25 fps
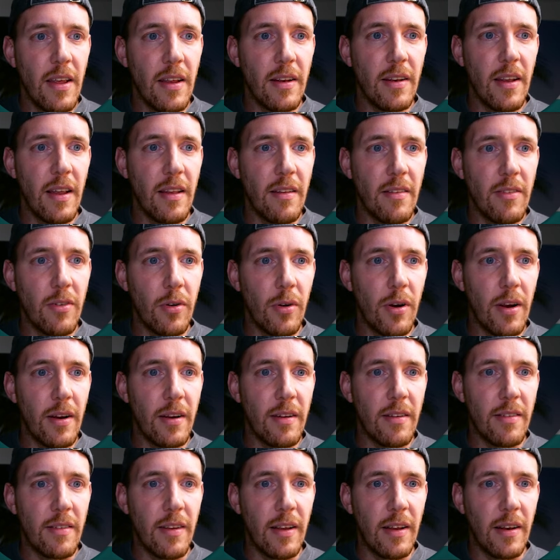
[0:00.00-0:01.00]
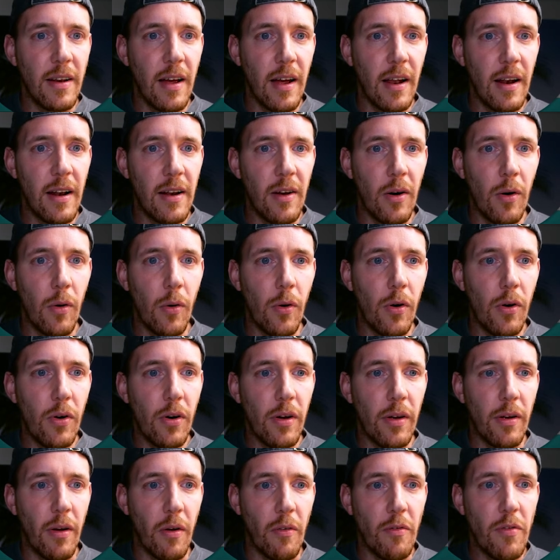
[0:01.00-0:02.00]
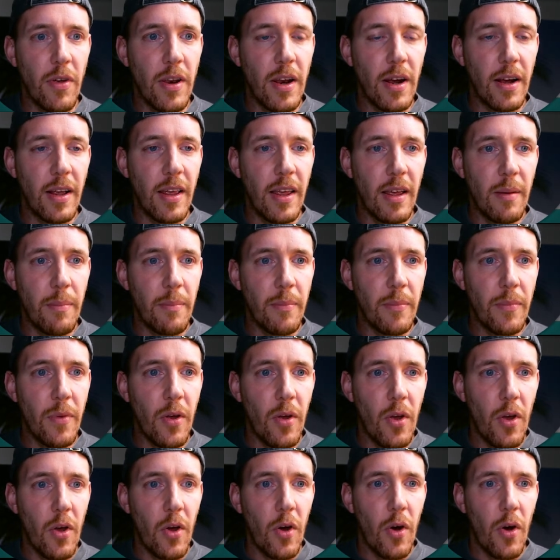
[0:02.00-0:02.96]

dann soll er das Signal auch äh, wiedergeben.